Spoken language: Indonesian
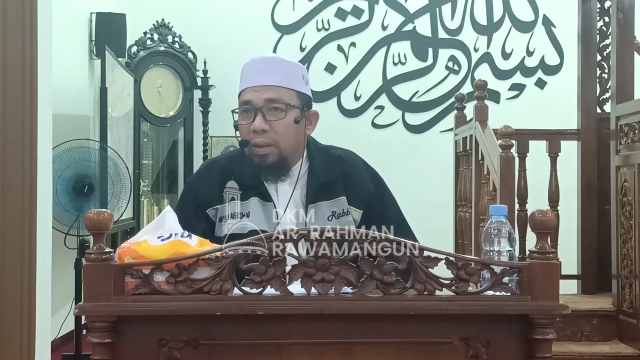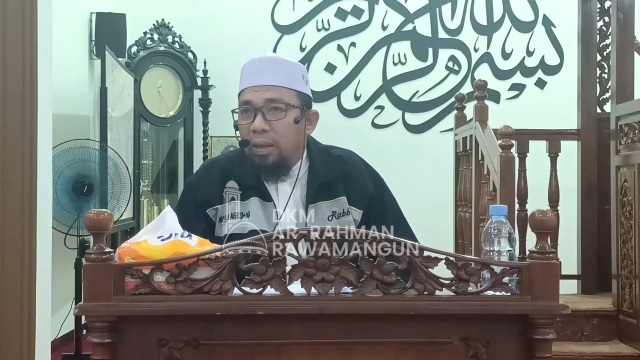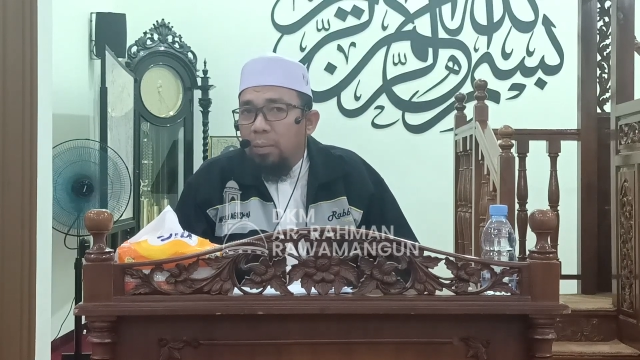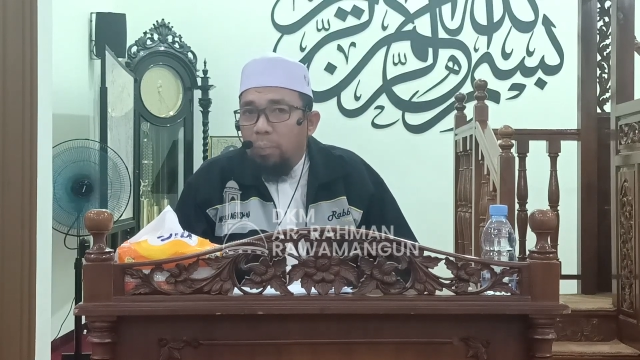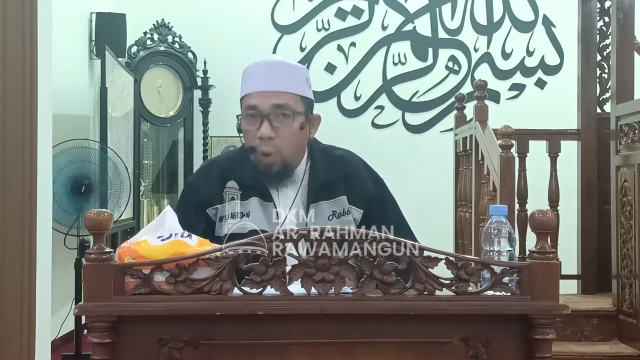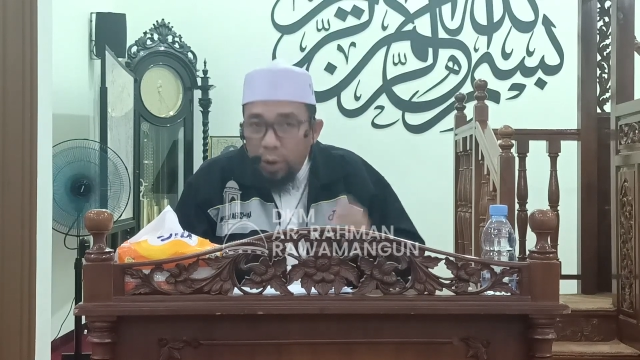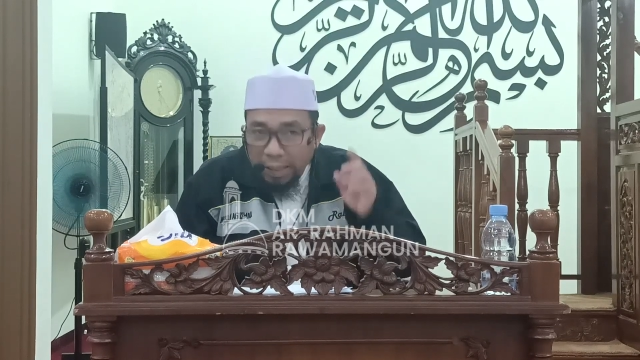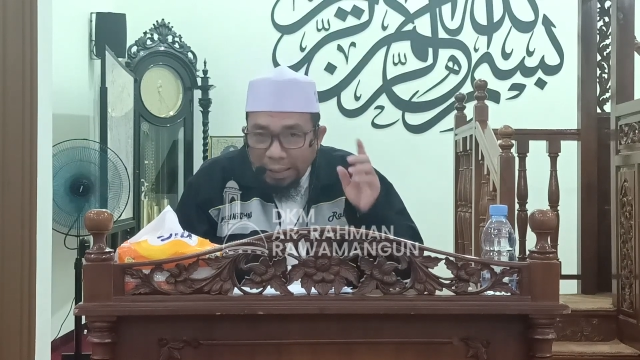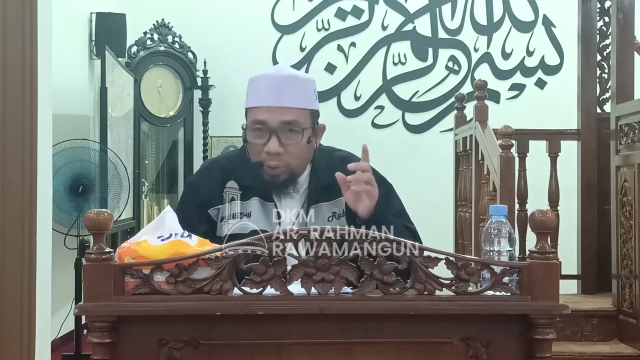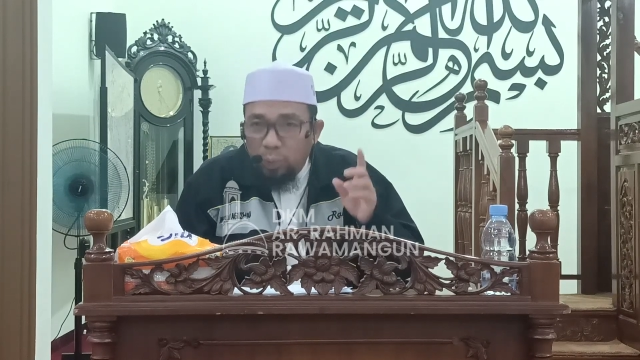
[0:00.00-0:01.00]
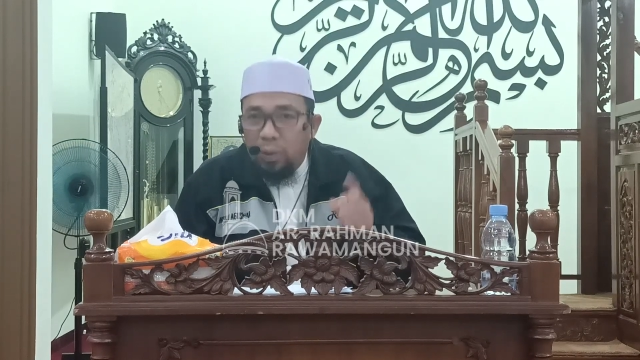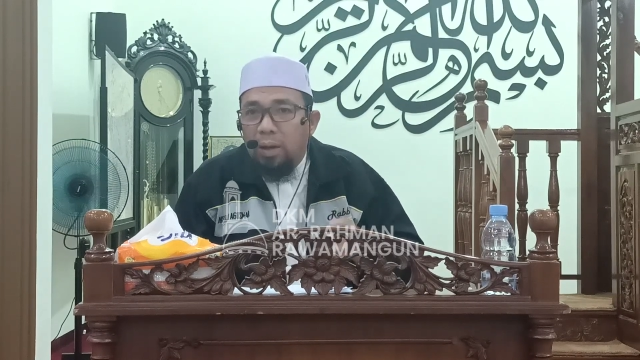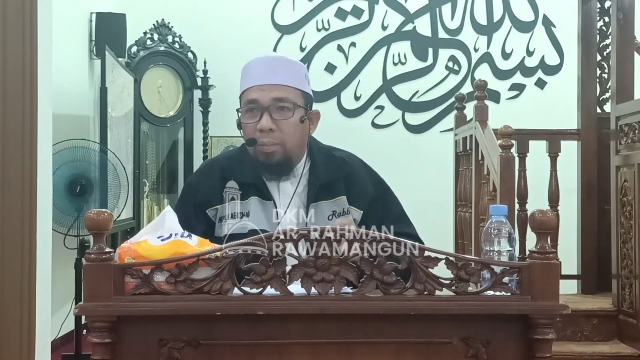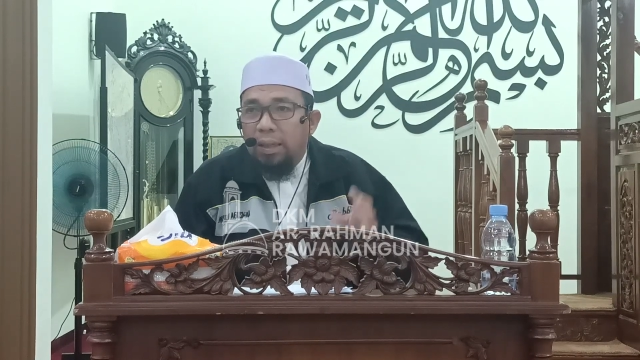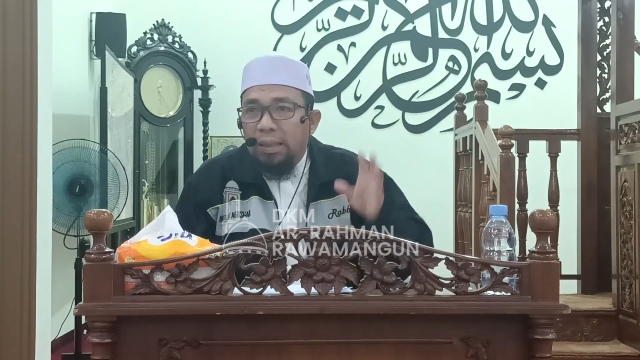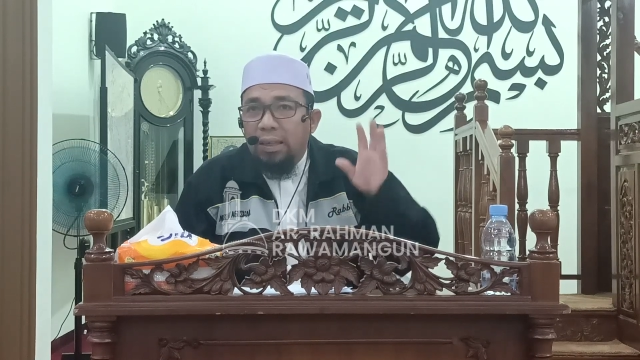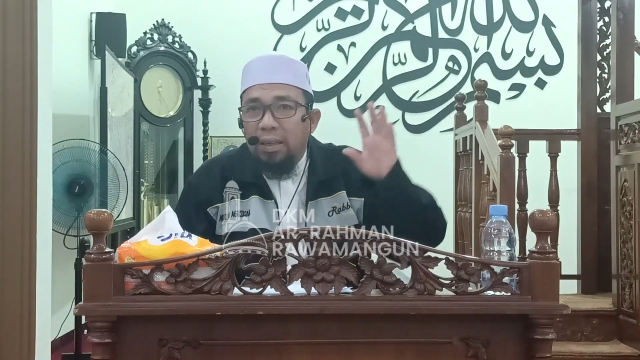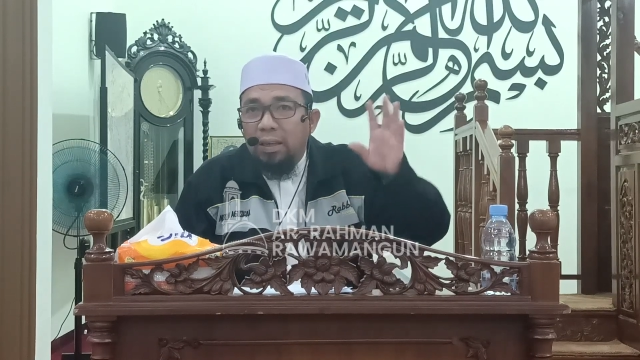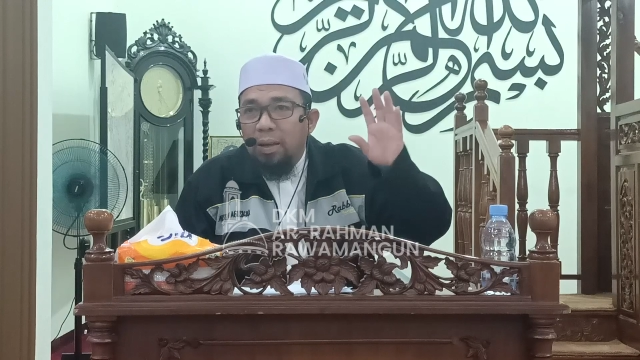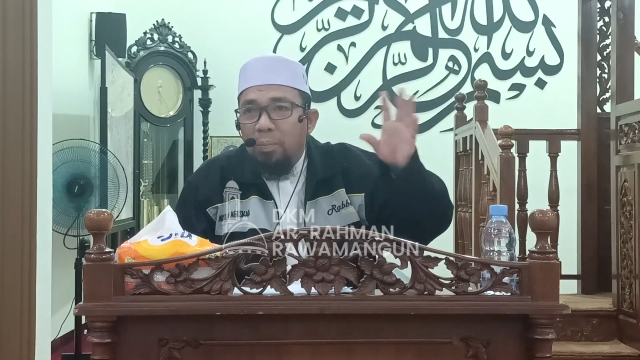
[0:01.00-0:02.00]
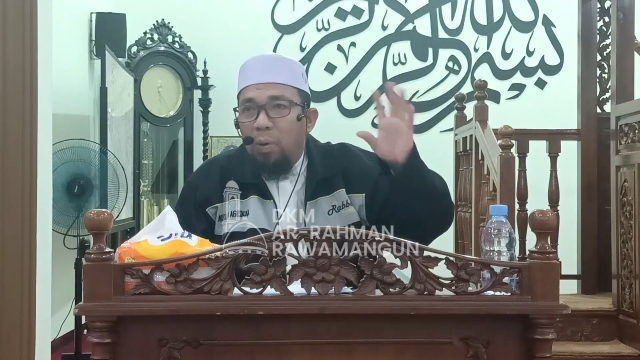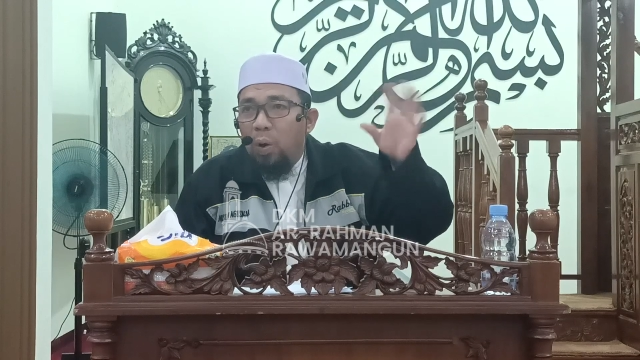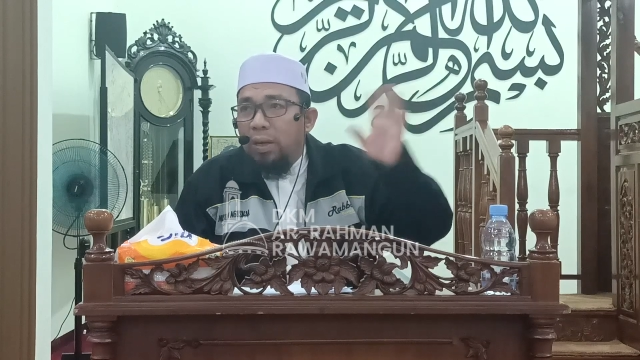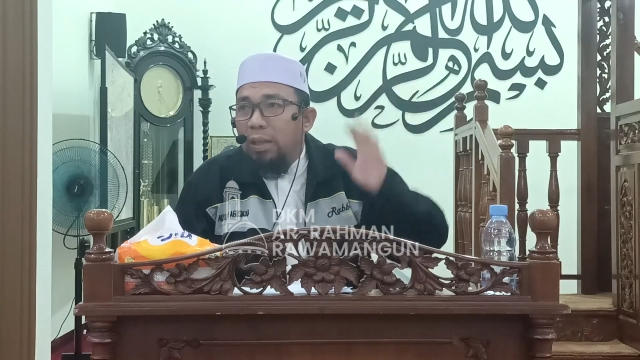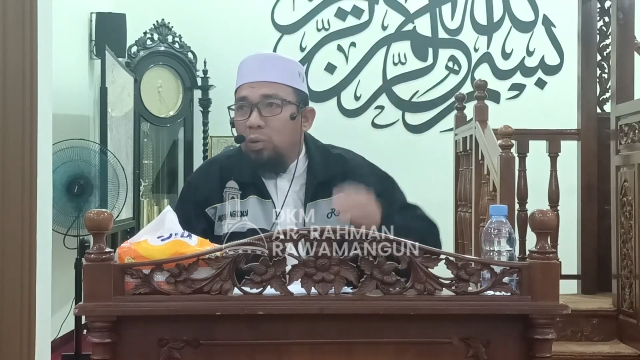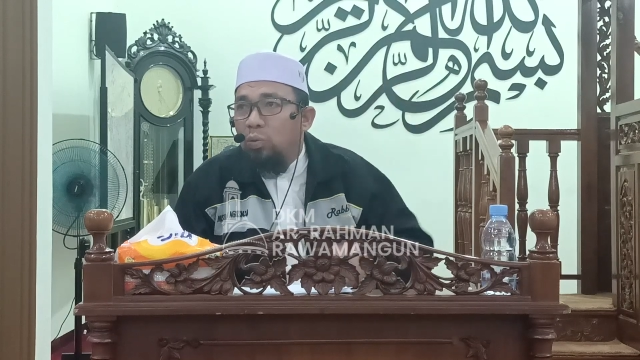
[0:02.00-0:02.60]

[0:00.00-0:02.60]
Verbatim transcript: ya pohon itu ah, berarti pohonnya itu